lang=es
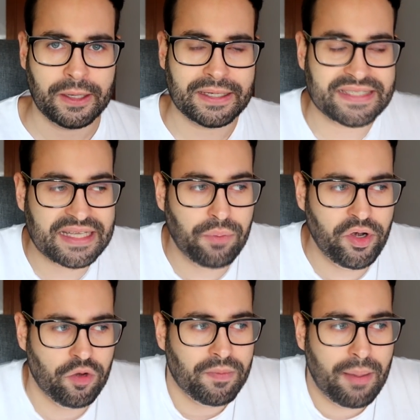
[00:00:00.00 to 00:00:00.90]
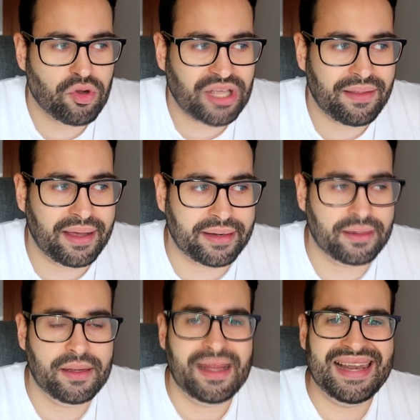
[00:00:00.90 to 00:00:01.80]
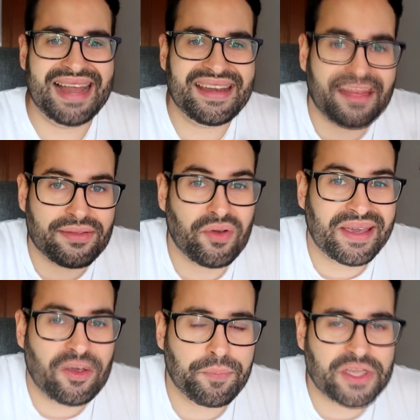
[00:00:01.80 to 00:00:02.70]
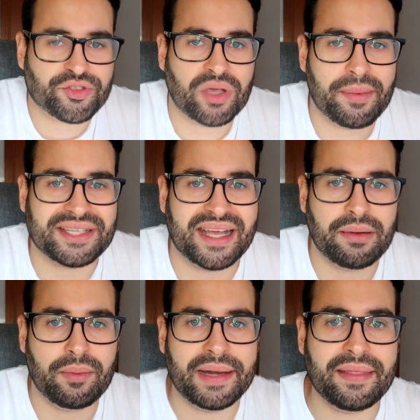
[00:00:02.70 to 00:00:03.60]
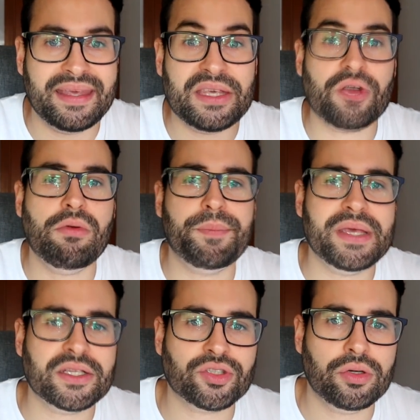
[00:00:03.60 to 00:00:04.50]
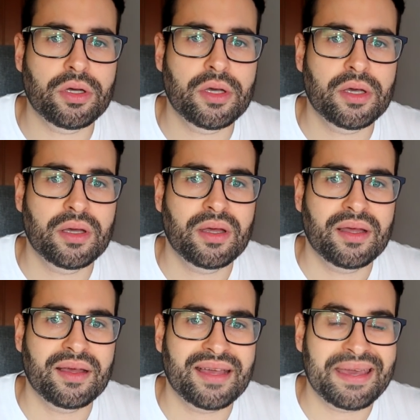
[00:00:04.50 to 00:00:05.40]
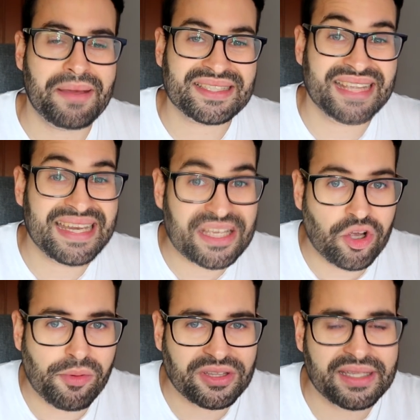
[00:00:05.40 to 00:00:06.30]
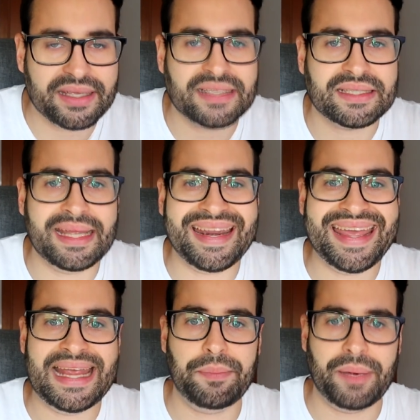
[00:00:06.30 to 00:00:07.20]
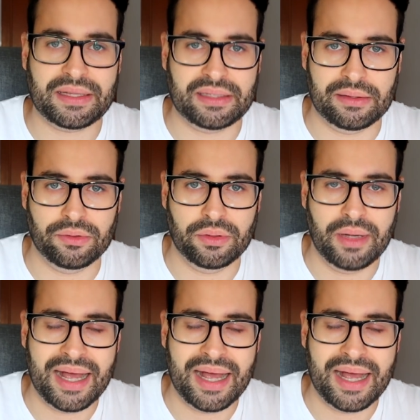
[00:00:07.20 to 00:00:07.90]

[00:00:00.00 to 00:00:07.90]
Así que bueno, vamos a dar la alineación que yo pienso que va a sacar Valverde y cómo pienso que va a ser y cómo tiene que ser el partido.